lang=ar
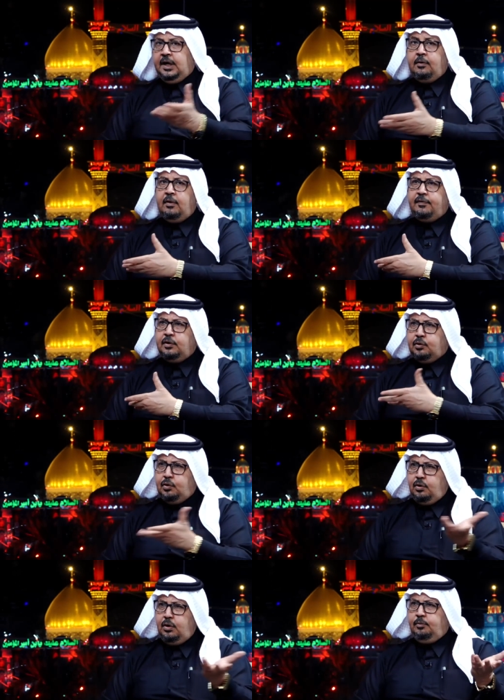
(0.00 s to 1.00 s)
وفي
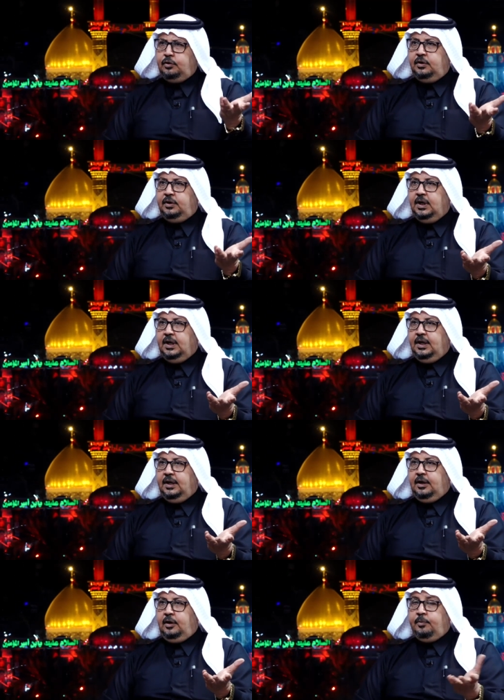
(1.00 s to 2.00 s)
كل مدن
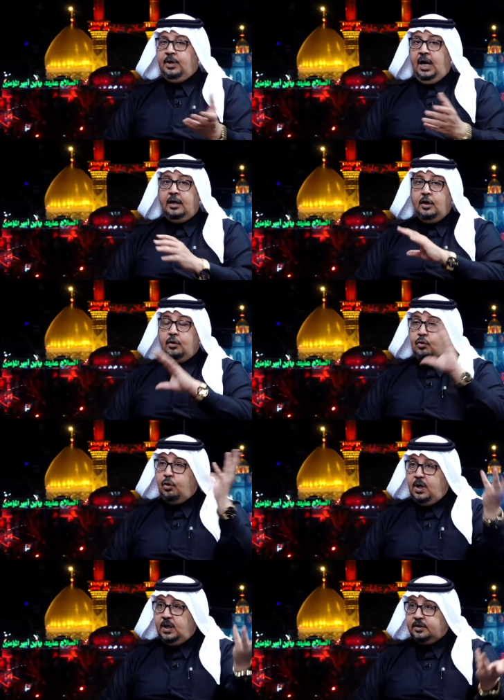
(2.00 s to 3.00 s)
آه، لبنان
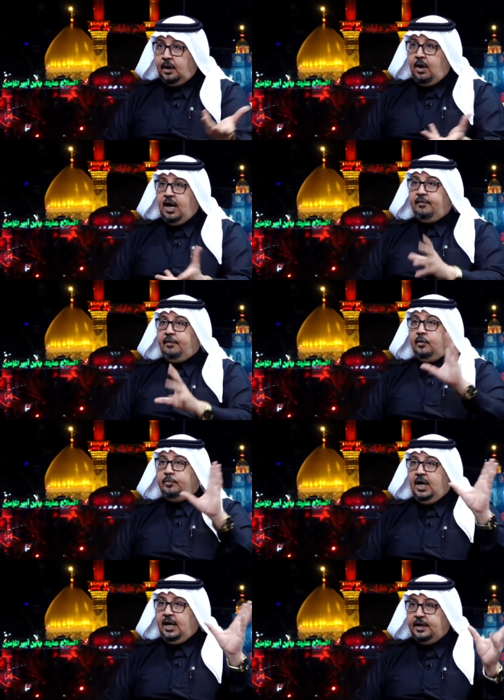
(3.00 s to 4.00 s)
كل الطوائف
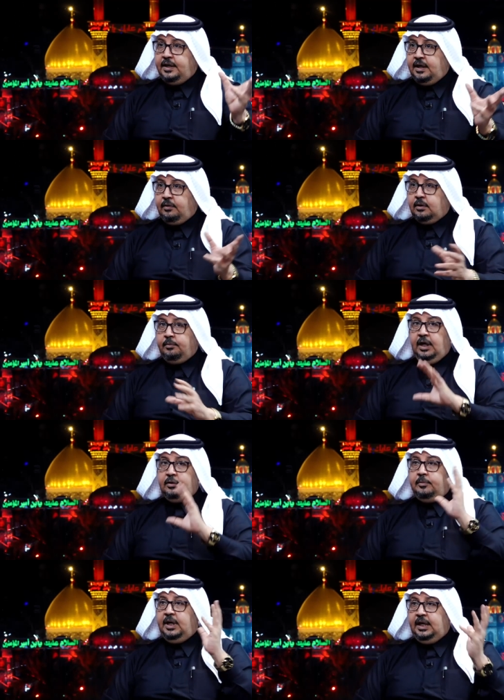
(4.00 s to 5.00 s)
اللبنانيه والقوميات
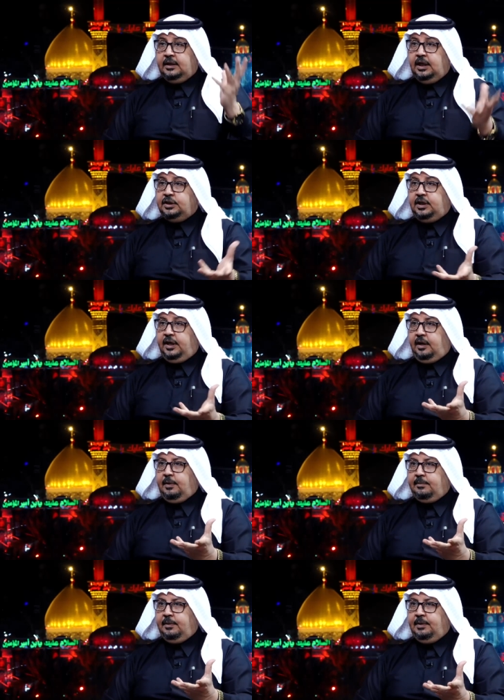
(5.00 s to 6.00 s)
اللبنانيه تشترك
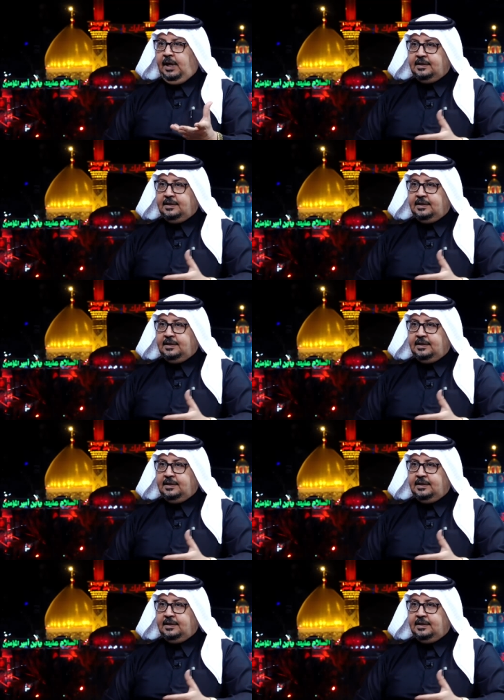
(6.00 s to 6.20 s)
بالعزاء